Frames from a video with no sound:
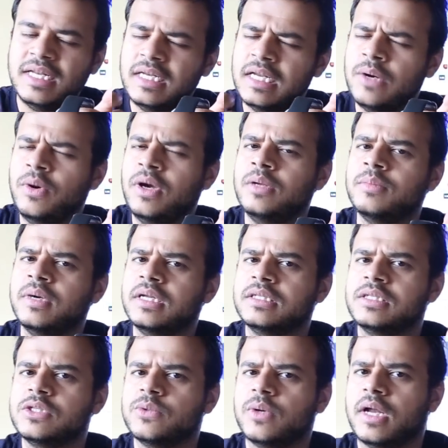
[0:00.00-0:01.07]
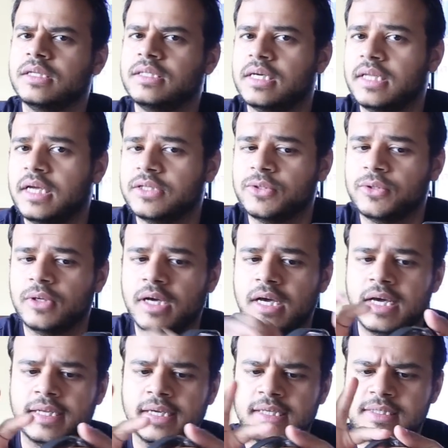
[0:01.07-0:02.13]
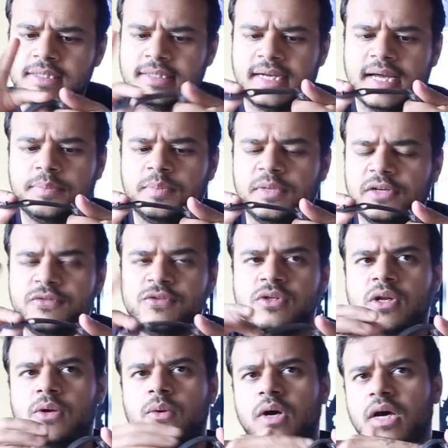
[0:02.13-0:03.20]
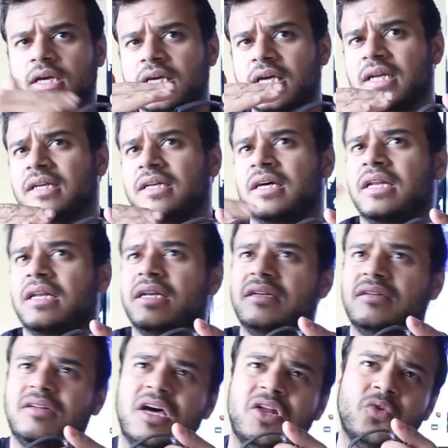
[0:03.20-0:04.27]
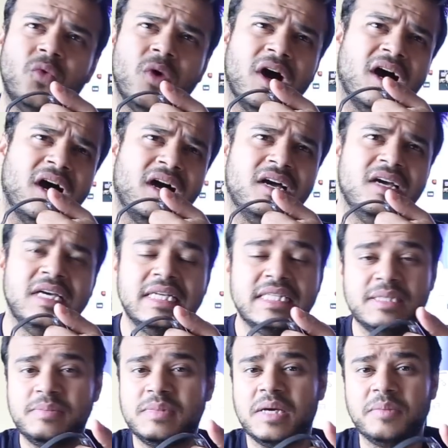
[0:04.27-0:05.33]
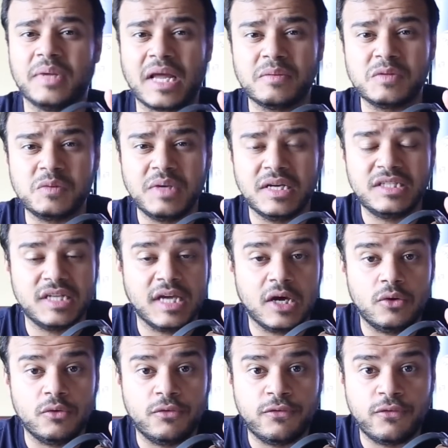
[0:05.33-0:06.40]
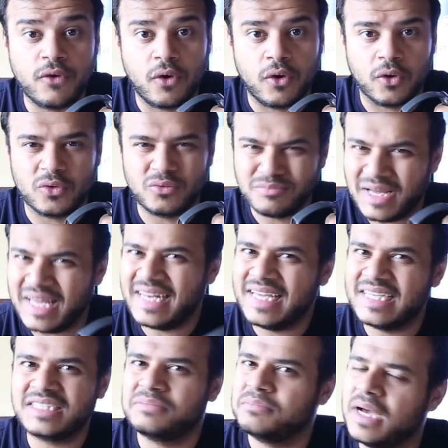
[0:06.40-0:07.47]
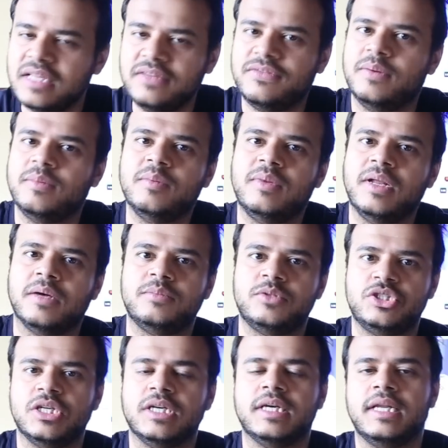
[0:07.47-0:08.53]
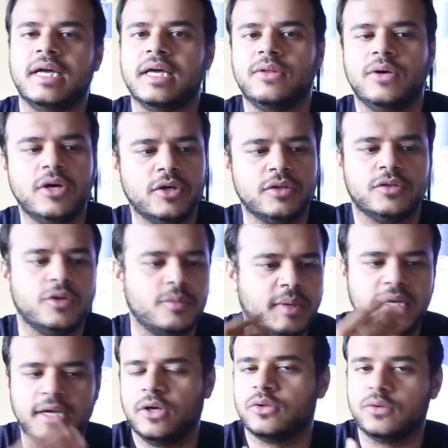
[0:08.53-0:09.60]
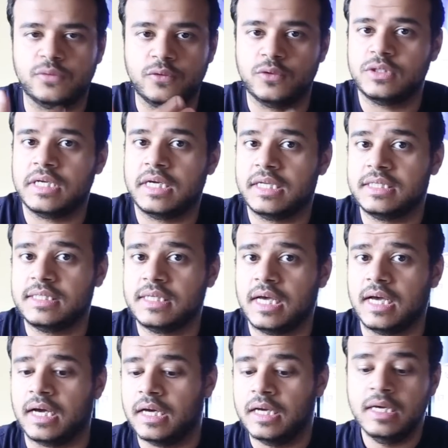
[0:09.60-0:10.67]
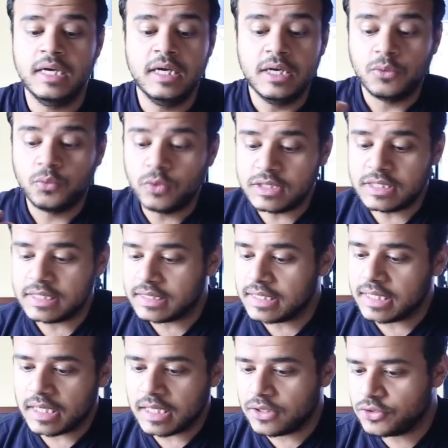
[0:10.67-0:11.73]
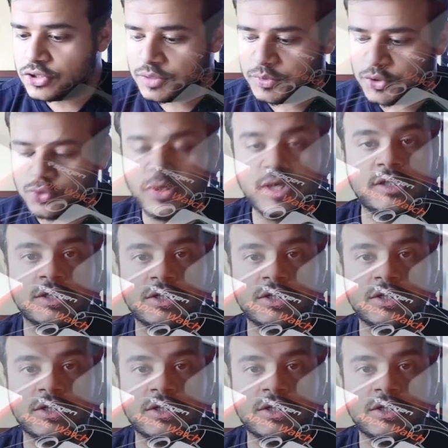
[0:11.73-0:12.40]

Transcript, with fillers: نوعا ما الاكسسوارات هذه حتكون غاليه الستراب نفسه لو خيرنا الانواع تبدا من 500 ريال وفوق معليش ما ادفع مبلغ بالشكل هذا حقعد كل مالي احط فلوس على الساعه وجهه نظري انه اجيب شويه